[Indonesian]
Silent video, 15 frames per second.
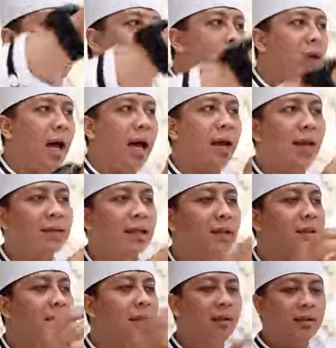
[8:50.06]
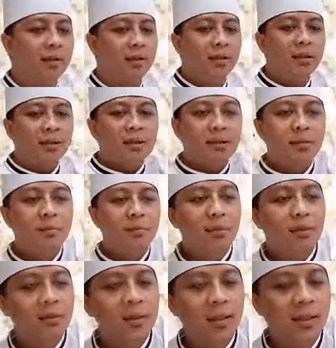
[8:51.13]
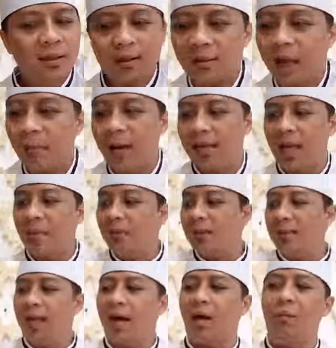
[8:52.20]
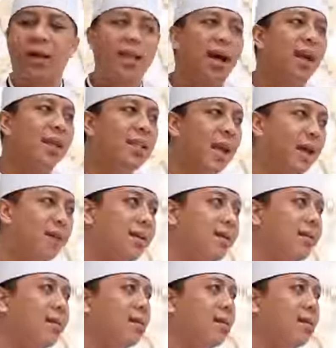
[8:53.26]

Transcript: murah eta jadi ya kabayang berenya kabayang lahnya